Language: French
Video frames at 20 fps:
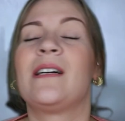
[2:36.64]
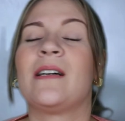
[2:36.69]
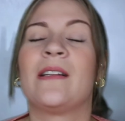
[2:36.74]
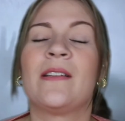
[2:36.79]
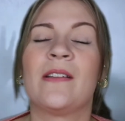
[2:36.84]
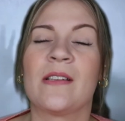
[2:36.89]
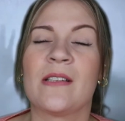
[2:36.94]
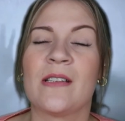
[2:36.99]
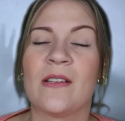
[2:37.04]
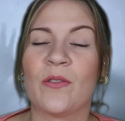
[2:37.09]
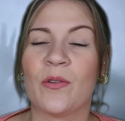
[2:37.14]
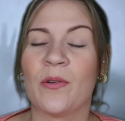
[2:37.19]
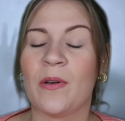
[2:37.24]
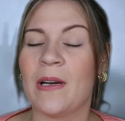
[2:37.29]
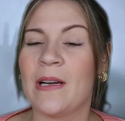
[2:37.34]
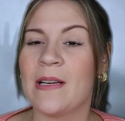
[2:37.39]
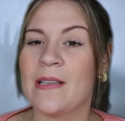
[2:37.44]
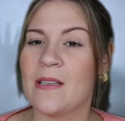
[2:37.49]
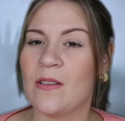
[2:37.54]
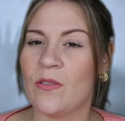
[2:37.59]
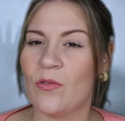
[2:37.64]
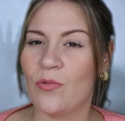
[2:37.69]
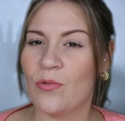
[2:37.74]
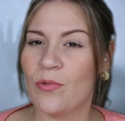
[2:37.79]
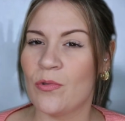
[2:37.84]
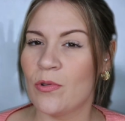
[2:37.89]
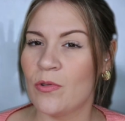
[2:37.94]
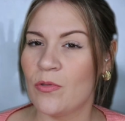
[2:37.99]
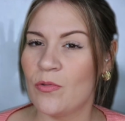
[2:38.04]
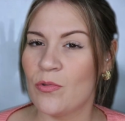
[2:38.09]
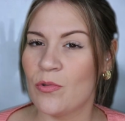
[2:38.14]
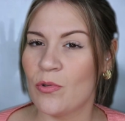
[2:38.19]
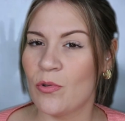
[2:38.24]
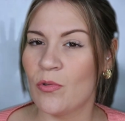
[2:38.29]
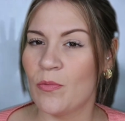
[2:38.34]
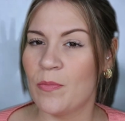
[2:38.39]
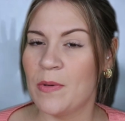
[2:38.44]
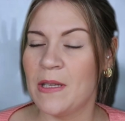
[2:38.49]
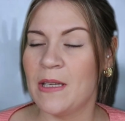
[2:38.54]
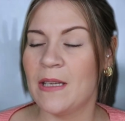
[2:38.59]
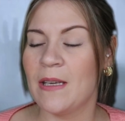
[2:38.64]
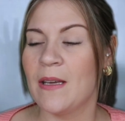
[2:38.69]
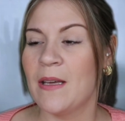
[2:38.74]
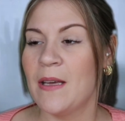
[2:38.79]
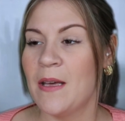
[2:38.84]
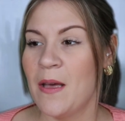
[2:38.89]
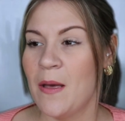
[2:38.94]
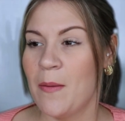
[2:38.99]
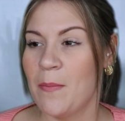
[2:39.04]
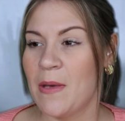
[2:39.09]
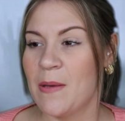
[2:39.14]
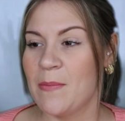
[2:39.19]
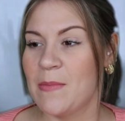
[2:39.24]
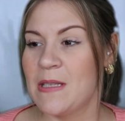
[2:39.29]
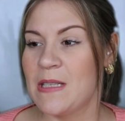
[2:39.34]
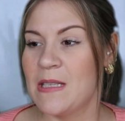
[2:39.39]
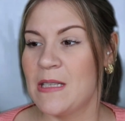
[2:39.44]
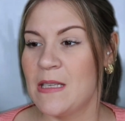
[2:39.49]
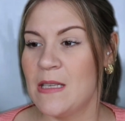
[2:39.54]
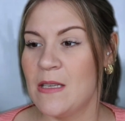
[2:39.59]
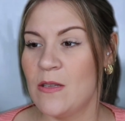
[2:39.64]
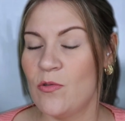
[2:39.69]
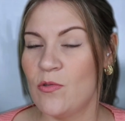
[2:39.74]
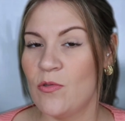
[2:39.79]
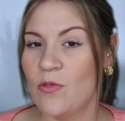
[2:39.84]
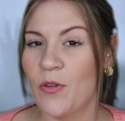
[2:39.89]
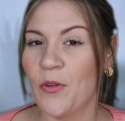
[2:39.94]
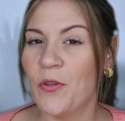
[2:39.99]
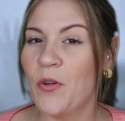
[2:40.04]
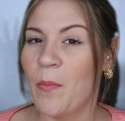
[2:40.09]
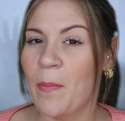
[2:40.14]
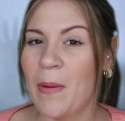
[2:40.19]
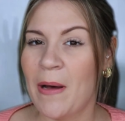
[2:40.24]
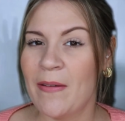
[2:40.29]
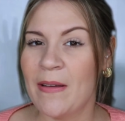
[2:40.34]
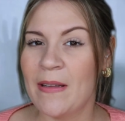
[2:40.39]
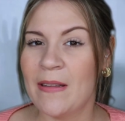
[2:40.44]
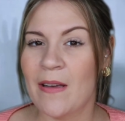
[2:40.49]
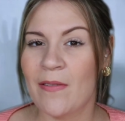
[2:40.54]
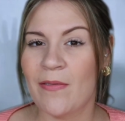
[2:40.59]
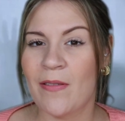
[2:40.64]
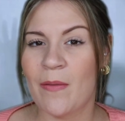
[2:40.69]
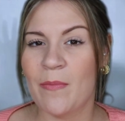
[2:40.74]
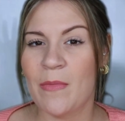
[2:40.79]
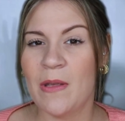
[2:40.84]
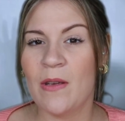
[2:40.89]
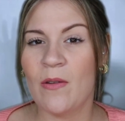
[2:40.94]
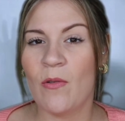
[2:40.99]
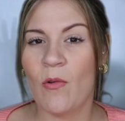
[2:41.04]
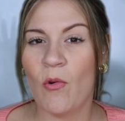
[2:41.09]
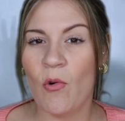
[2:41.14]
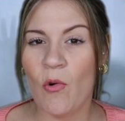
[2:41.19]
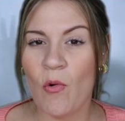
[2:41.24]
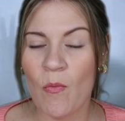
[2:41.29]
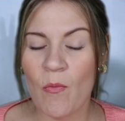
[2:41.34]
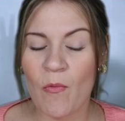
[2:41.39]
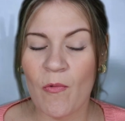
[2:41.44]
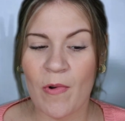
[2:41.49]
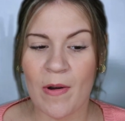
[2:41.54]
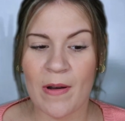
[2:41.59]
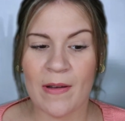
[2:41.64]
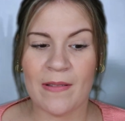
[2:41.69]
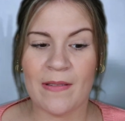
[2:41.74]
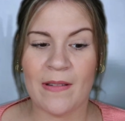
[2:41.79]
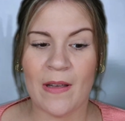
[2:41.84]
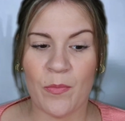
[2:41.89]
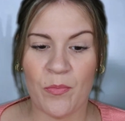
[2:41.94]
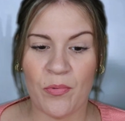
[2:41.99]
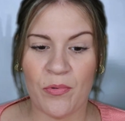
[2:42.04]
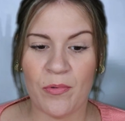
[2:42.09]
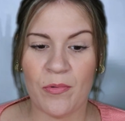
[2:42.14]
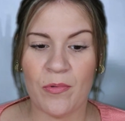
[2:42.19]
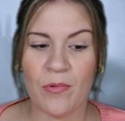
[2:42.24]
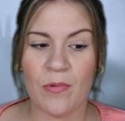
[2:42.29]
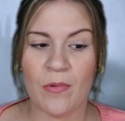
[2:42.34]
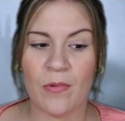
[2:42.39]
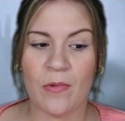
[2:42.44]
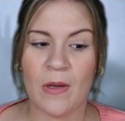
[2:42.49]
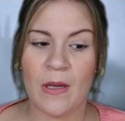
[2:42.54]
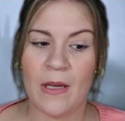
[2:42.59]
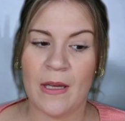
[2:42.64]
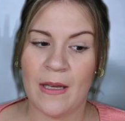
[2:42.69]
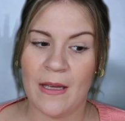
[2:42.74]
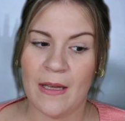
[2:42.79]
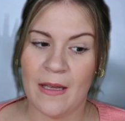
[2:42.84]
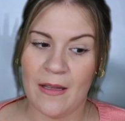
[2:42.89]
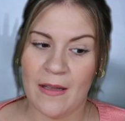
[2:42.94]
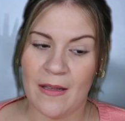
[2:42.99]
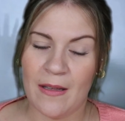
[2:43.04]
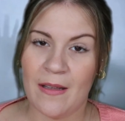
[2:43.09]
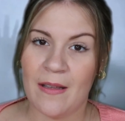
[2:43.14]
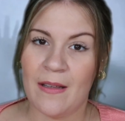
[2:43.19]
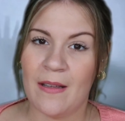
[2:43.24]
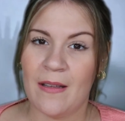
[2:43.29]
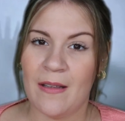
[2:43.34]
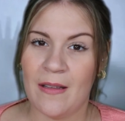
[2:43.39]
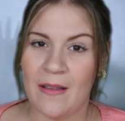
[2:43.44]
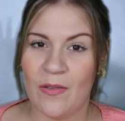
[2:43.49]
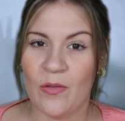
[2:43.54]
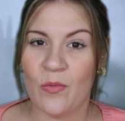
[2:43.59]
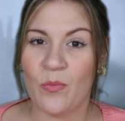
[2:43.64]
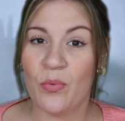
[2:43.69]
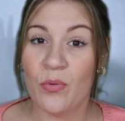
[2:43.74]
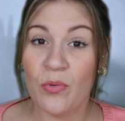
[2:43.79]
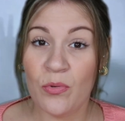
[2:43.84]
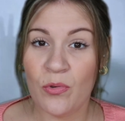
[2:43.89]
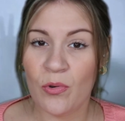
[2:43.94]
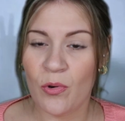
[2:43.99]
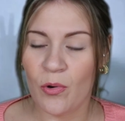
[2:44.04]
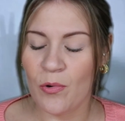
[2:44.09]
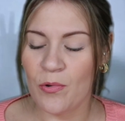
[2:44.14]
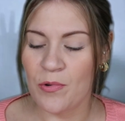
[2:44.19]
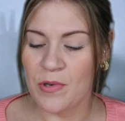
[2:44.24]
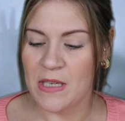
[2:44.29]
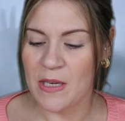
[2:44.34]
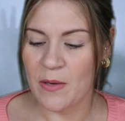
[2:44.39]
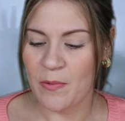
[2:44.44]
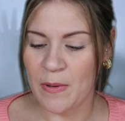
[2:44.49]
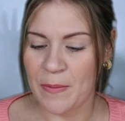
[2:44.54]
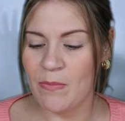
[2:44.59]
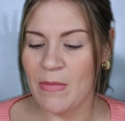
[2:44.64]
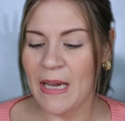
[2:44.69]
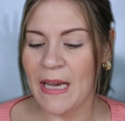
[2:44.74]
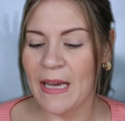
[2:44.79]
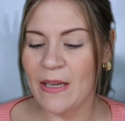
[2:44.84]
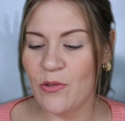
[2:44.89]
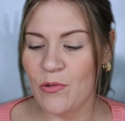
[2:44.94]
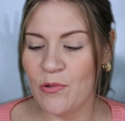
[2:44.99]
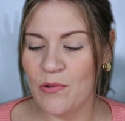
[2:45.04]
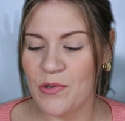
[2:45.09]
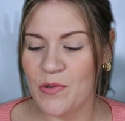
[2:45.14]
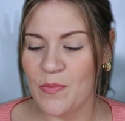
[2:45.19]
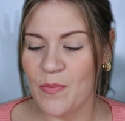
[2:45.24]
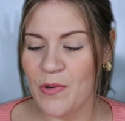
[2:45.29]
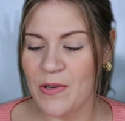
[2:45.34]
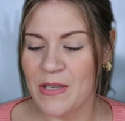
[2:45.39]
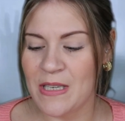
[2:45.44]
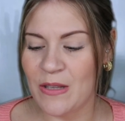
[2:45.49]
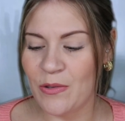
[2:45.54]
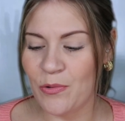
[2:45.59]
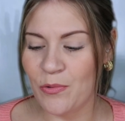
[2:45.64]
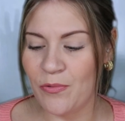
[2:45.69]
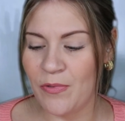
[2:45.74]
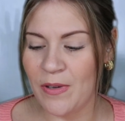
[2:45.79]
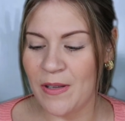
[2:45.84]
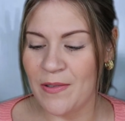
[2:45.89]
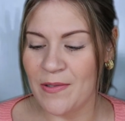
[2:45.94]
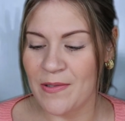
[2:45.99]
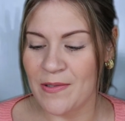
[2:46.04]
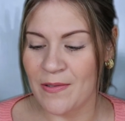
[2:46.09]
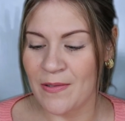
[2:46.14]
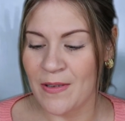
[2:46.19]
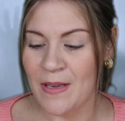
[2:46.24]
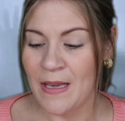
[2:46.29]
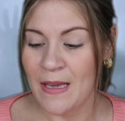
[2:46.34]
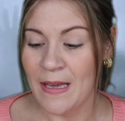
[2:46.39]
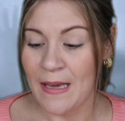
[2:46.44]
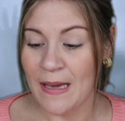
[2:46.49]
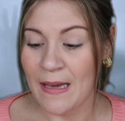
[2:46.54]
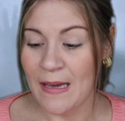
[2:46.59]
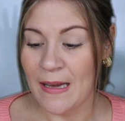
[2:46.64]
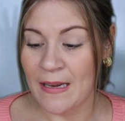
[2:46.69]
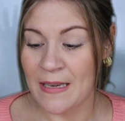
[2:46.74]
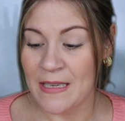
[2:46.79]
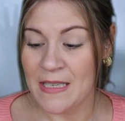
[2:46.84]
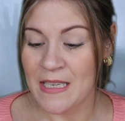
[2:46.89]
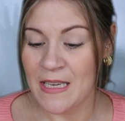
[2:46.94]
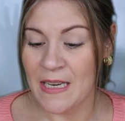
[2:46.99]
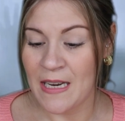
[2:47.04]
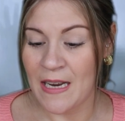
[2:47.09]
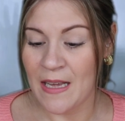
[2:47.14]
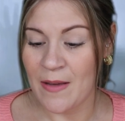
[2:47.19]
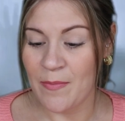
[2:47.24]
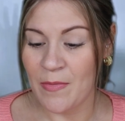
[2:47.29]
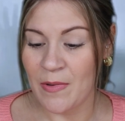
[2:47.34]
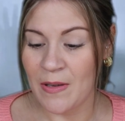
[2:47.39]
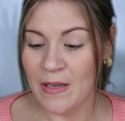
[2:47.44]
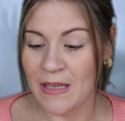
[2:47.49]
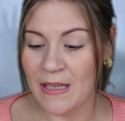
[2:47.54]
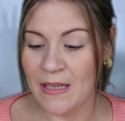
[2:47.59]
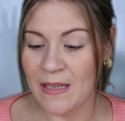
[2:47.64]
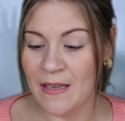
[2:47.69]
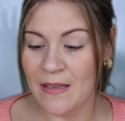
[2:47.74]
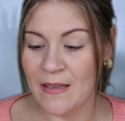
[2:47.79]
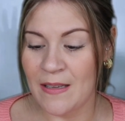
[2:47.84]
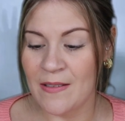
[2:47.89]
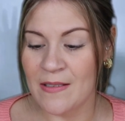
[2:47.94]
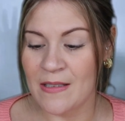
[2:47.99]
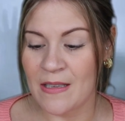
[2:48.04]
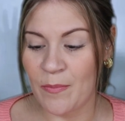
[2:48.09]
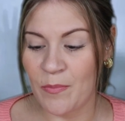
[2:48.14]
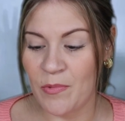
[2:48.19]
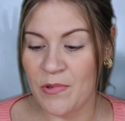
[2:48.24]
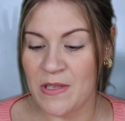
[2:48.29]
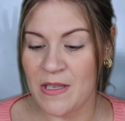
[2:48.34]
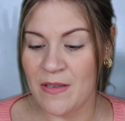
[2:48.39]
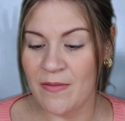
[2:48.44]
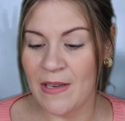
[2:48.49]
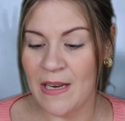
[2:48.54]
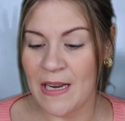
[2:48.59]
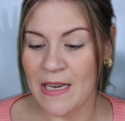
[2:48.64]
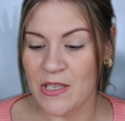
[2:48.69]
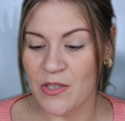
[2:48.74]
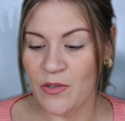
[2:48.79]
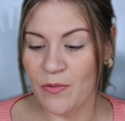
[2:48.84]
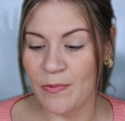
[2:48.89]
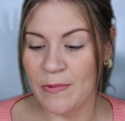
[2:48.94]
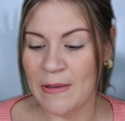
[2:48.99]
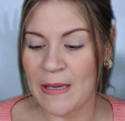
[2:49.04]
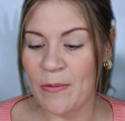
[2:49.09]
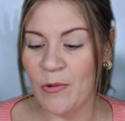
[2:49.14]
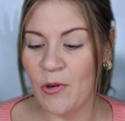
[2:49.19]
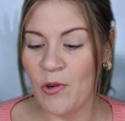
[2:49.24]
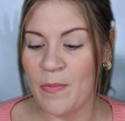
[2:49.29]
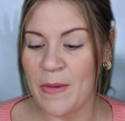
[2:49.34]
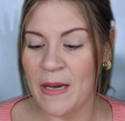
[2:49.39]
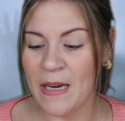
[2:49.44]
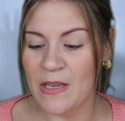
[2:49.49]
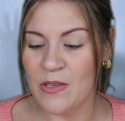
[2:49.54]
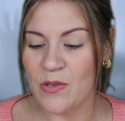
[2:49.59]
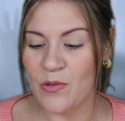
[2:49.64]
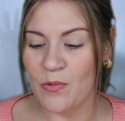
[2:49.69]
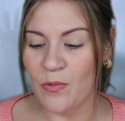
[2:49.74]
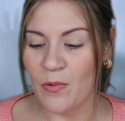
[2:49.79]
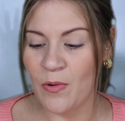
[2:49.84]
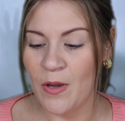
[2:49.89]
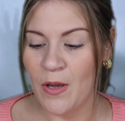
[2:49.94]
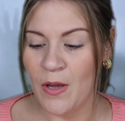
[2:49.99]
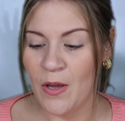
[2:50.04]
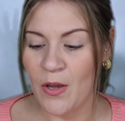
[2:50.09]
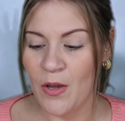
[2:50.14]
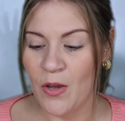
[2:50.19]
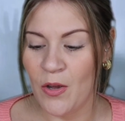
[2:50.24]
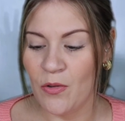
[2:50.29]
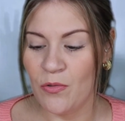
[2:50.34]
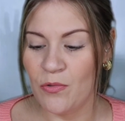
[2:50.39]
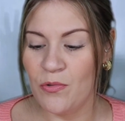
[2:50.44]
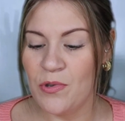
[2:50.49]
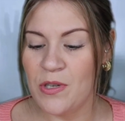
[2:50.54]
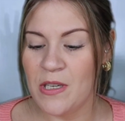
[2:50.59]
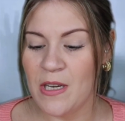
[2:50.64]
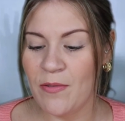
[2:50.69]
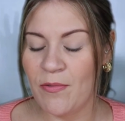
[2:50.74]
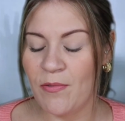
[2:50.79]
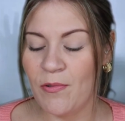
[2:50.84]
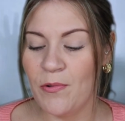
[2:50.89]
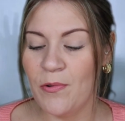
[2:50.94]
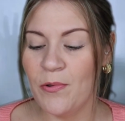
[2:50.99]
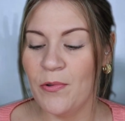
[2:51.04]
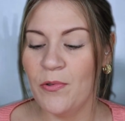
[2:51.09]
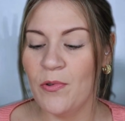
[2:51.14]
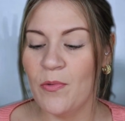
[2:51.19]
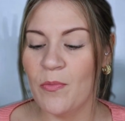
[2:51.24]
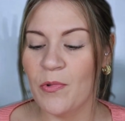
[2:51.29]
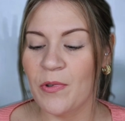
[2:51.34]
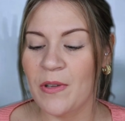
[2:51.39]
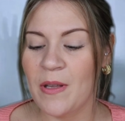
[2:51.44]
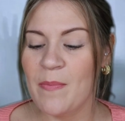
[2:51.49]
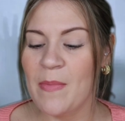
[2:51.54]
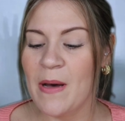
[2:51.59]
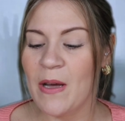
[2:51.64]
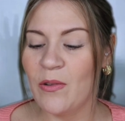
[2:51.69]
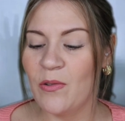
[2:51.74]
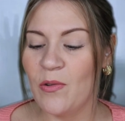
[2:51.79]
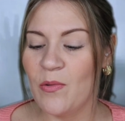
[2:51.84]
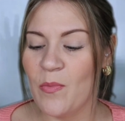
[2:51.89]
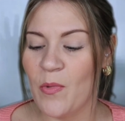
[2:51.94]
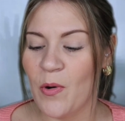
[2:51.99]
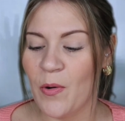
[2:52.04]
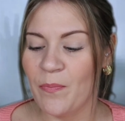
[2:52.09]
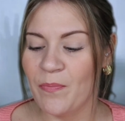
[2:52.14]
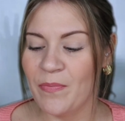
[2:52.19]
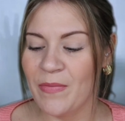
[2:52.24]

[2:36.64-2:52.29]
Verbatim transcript: Oh non, ces trucs-là, c'est toujours, toujours compliqué. Même si tu t'entends pas avec ta famille, au moins, tu pu... Euh, ils ont pu te reloger. Quoi. Miraculeusement, j'ai trouvé dans un HLM qui était dans un petit village dans mon agglomération du chef-lieu de mon département.